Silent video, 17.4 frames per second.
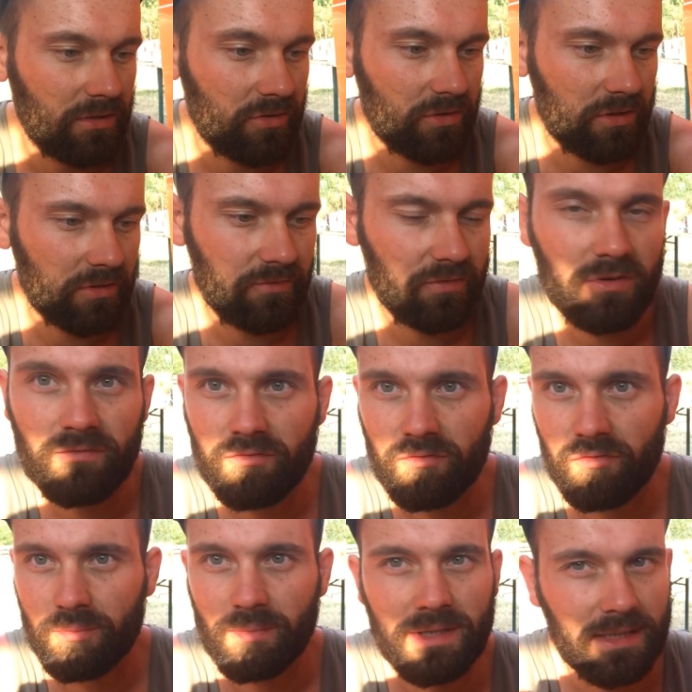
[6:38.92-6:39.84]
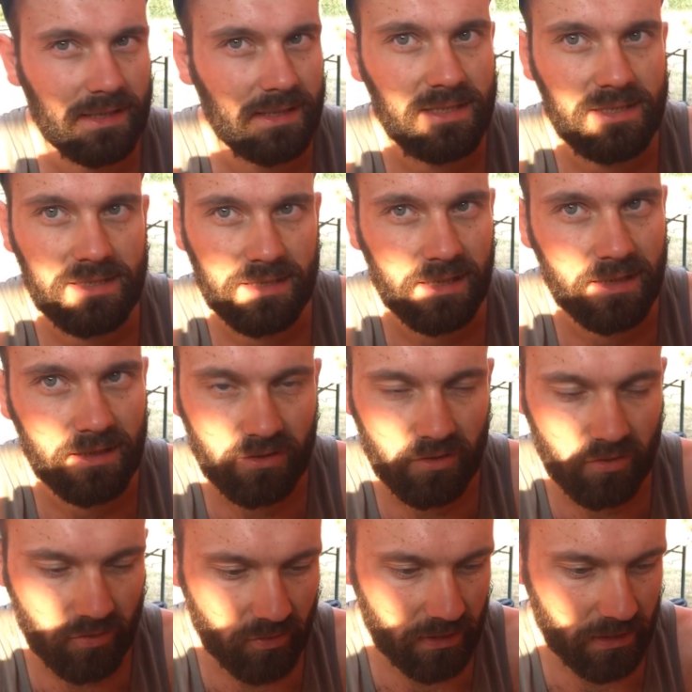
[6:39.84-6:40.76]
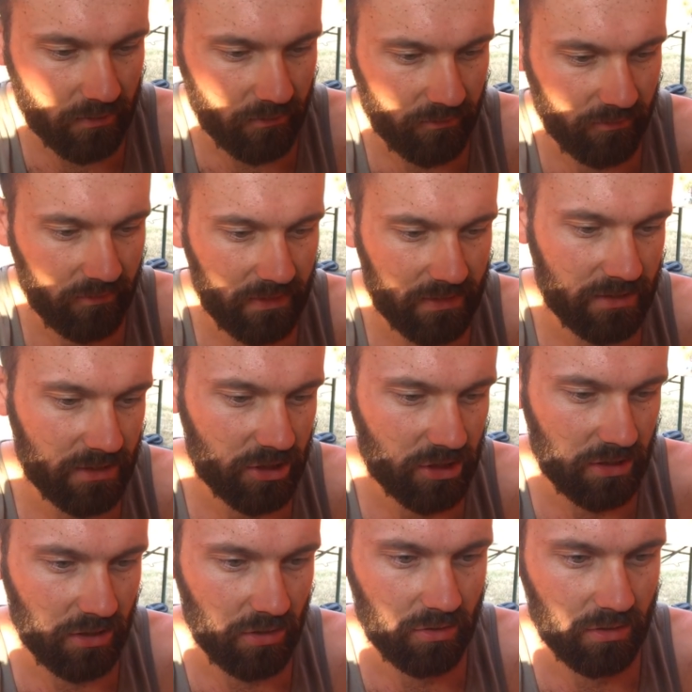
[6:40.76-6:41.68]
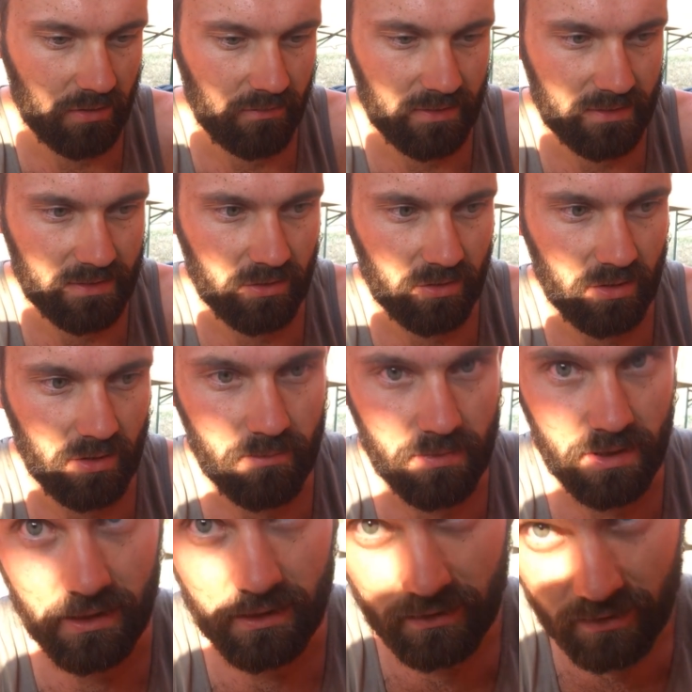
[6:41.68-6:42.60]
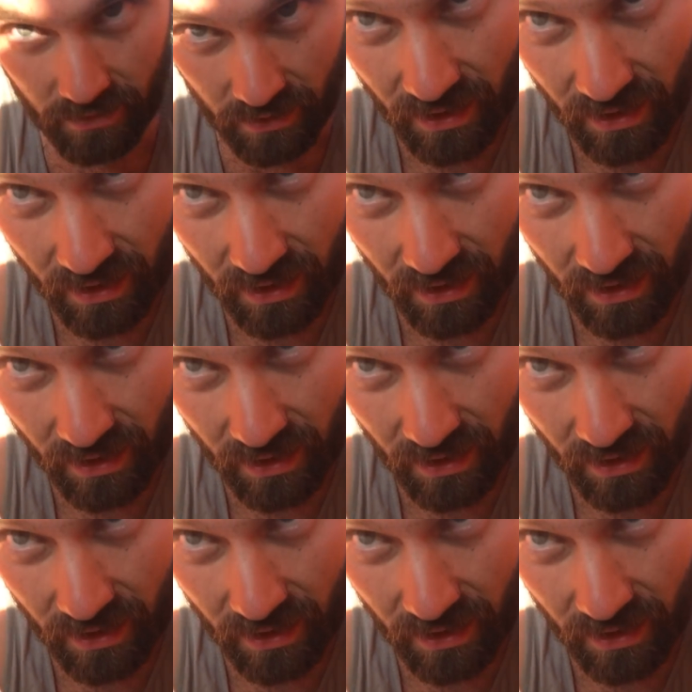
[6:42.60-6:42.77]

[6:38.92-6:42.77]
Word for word: Dort füllen wir mit einer Gießkanne oder einem Wasserschlauch oder was auch immer.